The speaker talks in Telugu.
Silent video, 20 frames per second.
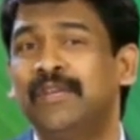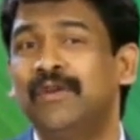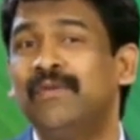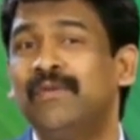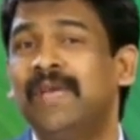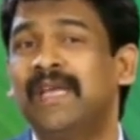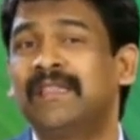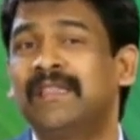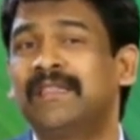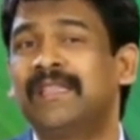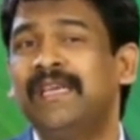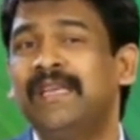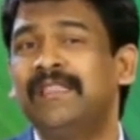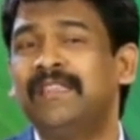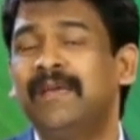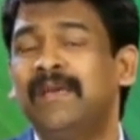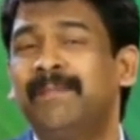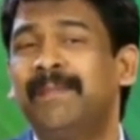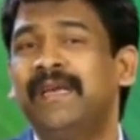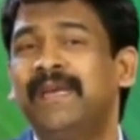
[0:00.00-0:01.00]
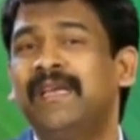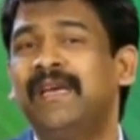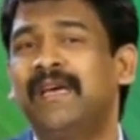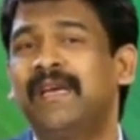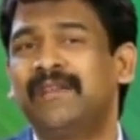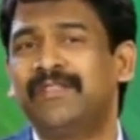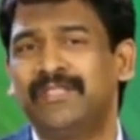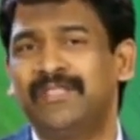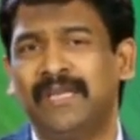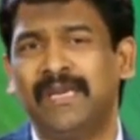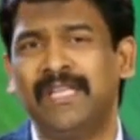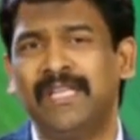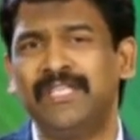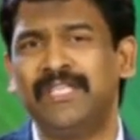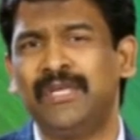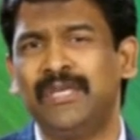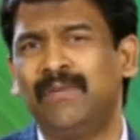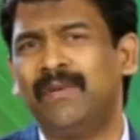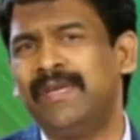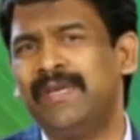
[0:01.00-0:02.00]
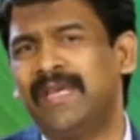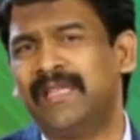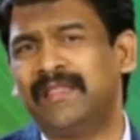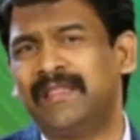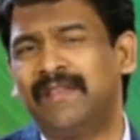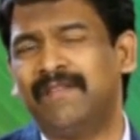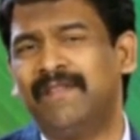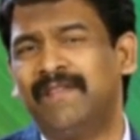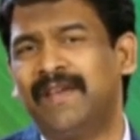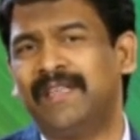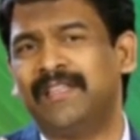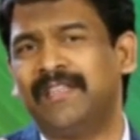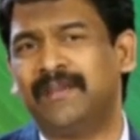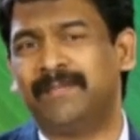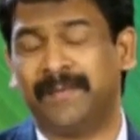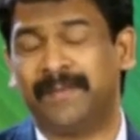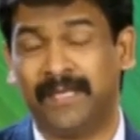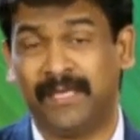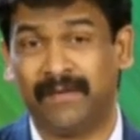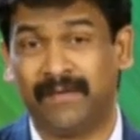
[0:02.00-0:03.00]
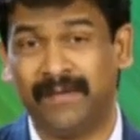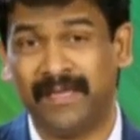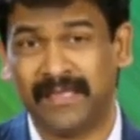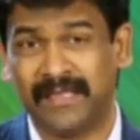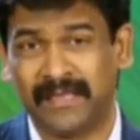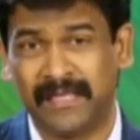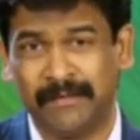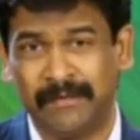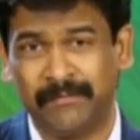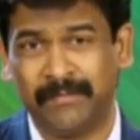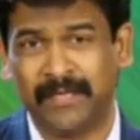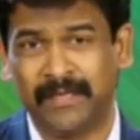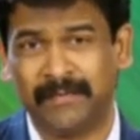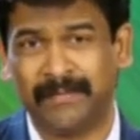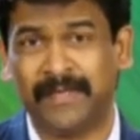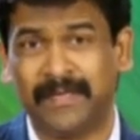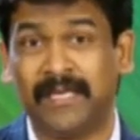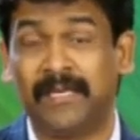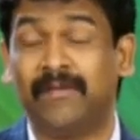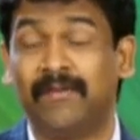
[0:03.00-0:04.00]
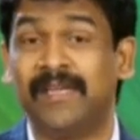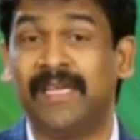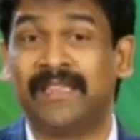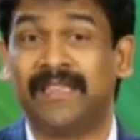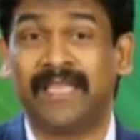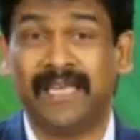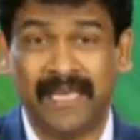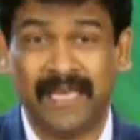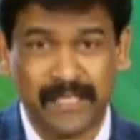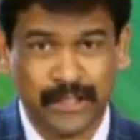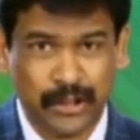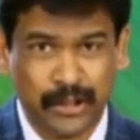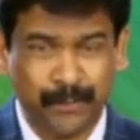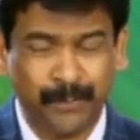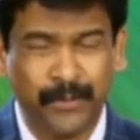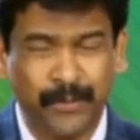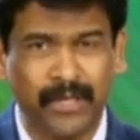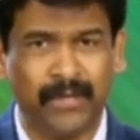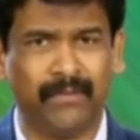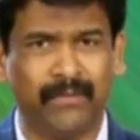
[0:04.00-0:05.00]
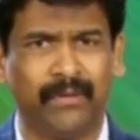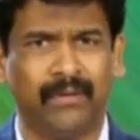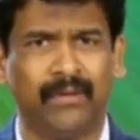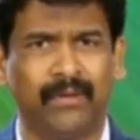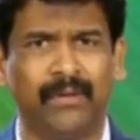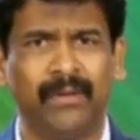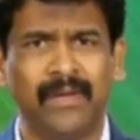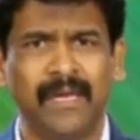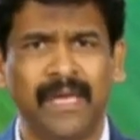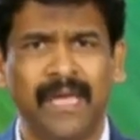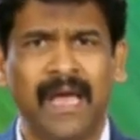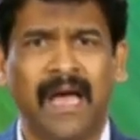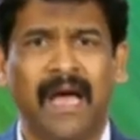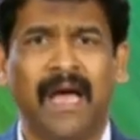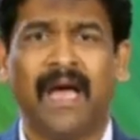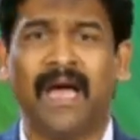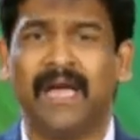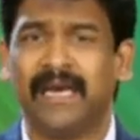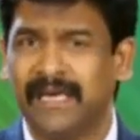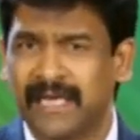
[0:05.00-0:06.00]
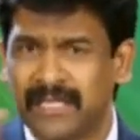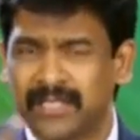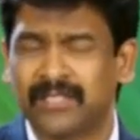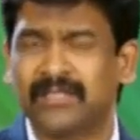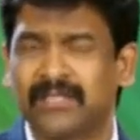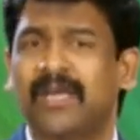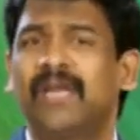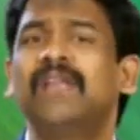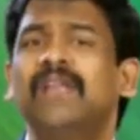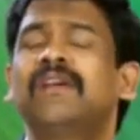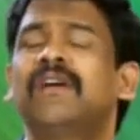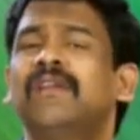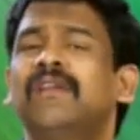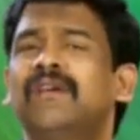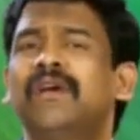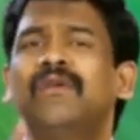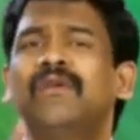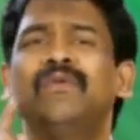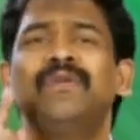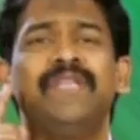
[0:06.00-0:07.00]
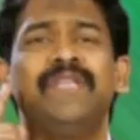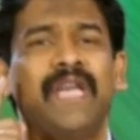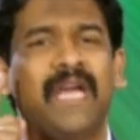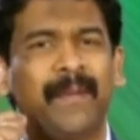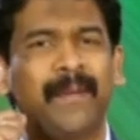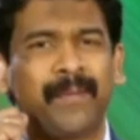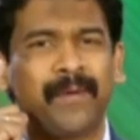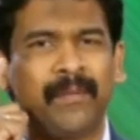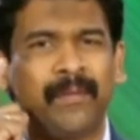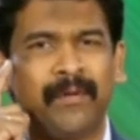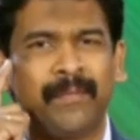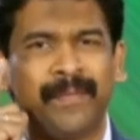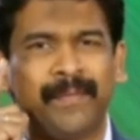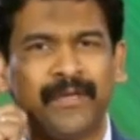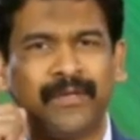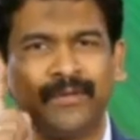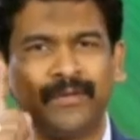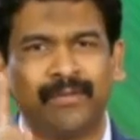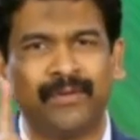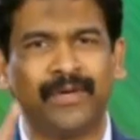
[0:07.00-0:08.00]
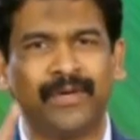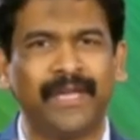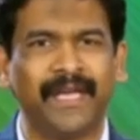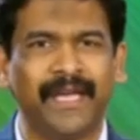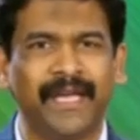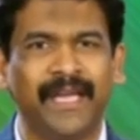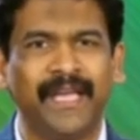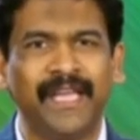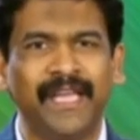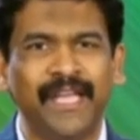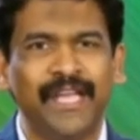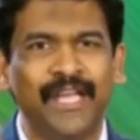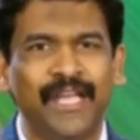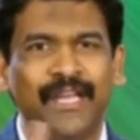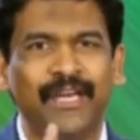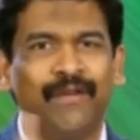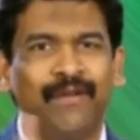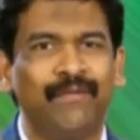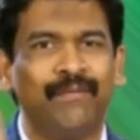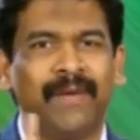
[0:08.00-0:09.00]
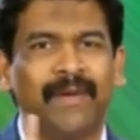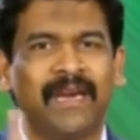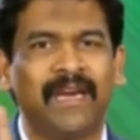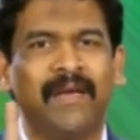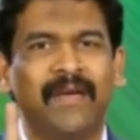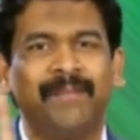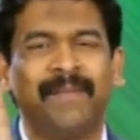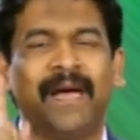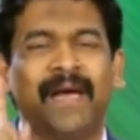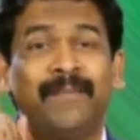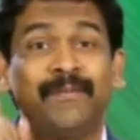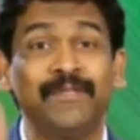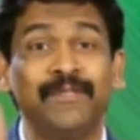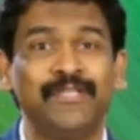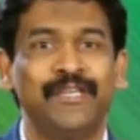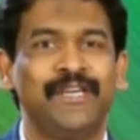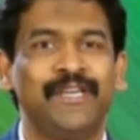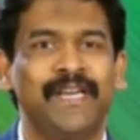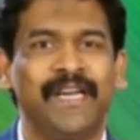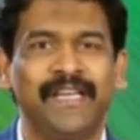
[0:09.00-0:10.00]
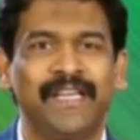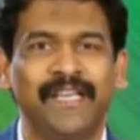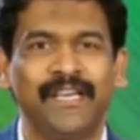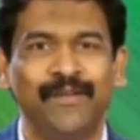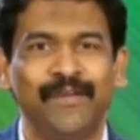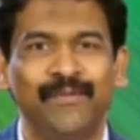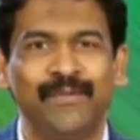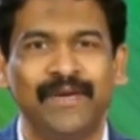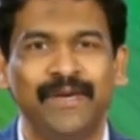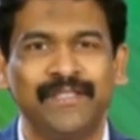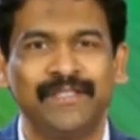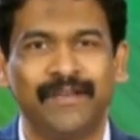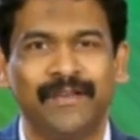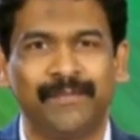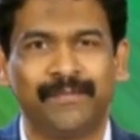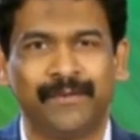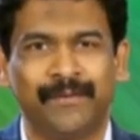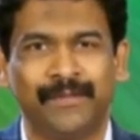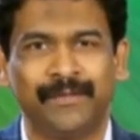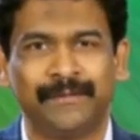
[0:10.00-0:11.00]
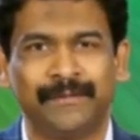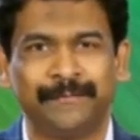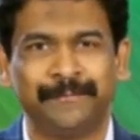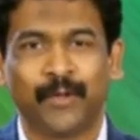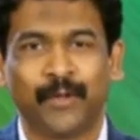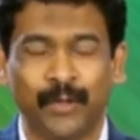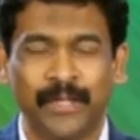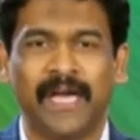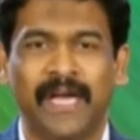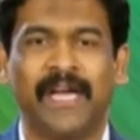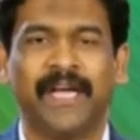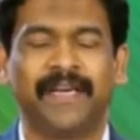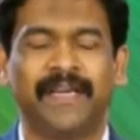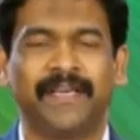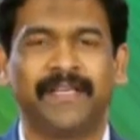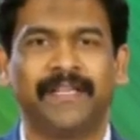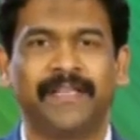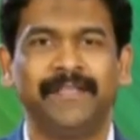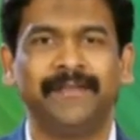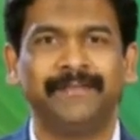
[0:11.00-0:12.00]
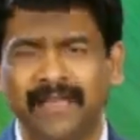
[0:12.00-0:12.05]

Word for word: నువ్వు ఎంతైతే పరిహారం చెల్లించావో ఎంత వేదన పడ్డావో ఎంత అవమాన పడ్డావో ఎంత నష్టపోయావో ఆ నష్టాన్ని కనుక నువ్వు జ్ఞాపకం పెట్టుకుంటే నువ్వు మరలా పాపం చేయడానికి నీ గుండె సరిపోదు ఉదాహరణకి